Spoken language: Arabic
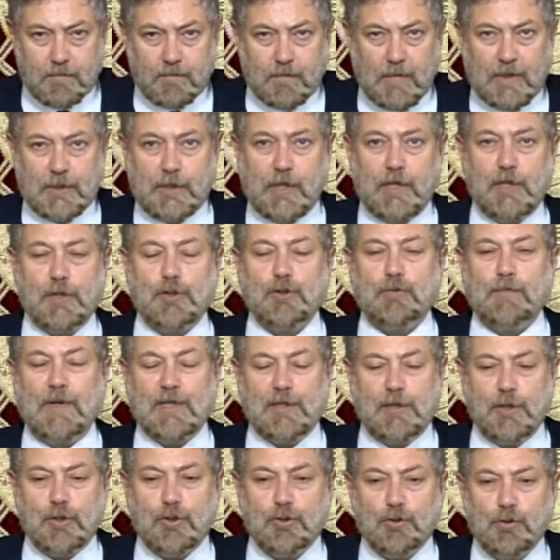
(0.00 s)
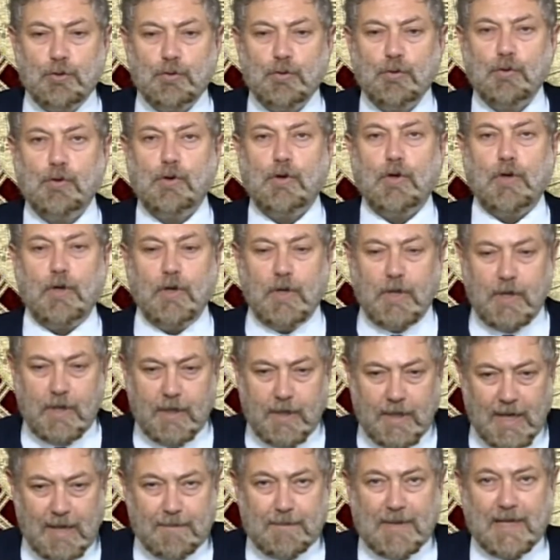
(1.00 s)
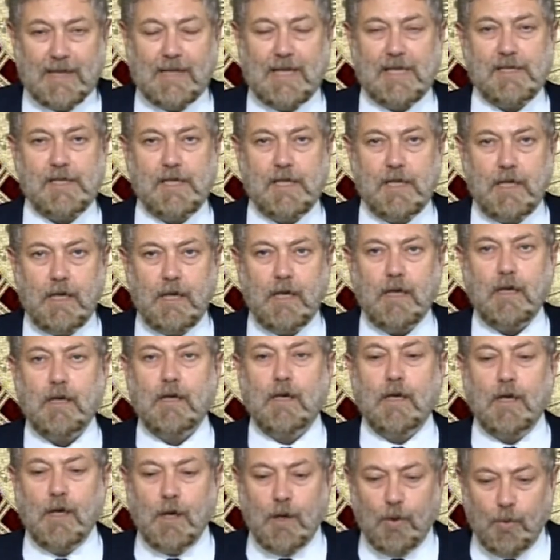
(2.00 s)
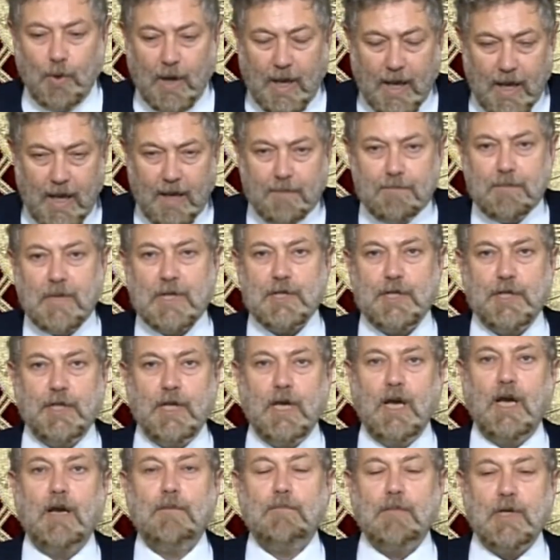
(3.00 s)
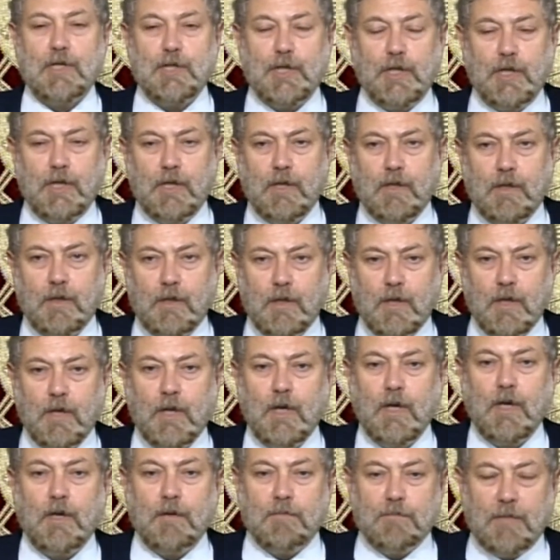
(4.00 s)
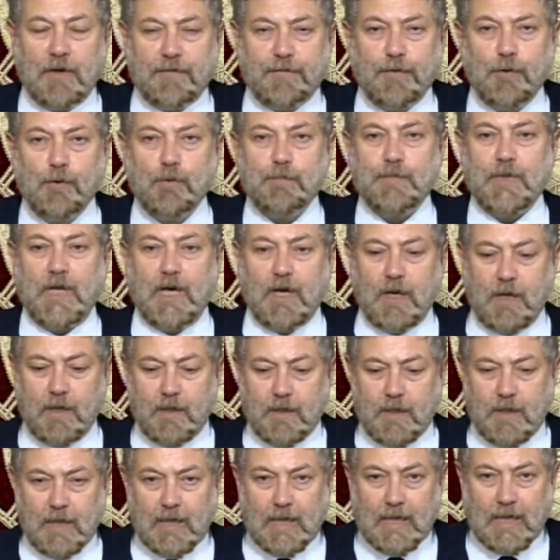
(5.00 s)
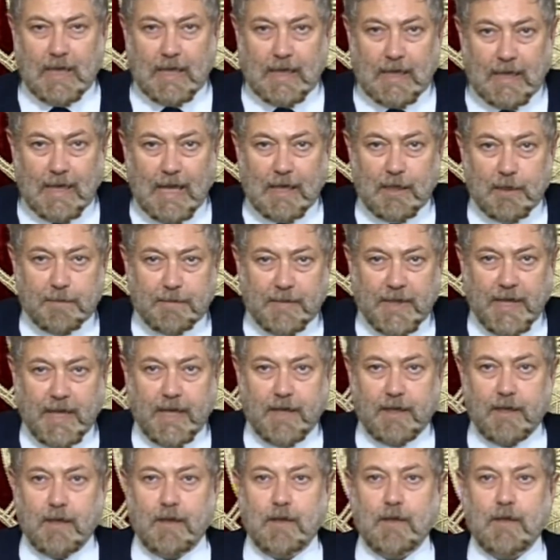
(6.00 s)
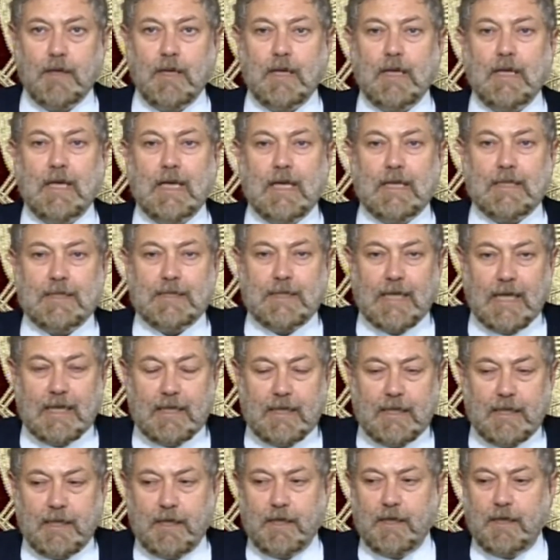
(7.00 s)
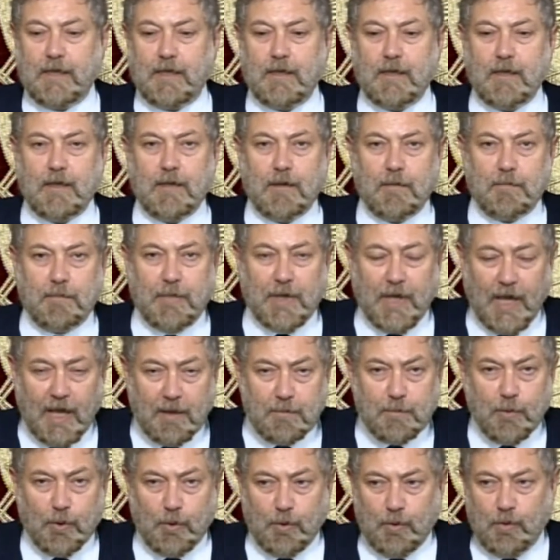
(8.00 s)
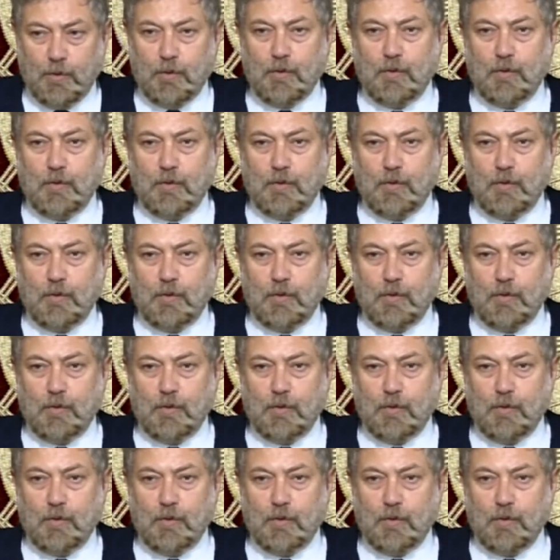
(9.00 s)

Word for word: مجلس مجلس الشيوخ لا مركزيه واهم شيء اهم شيء مفهومنا للبنان يلي بعمقه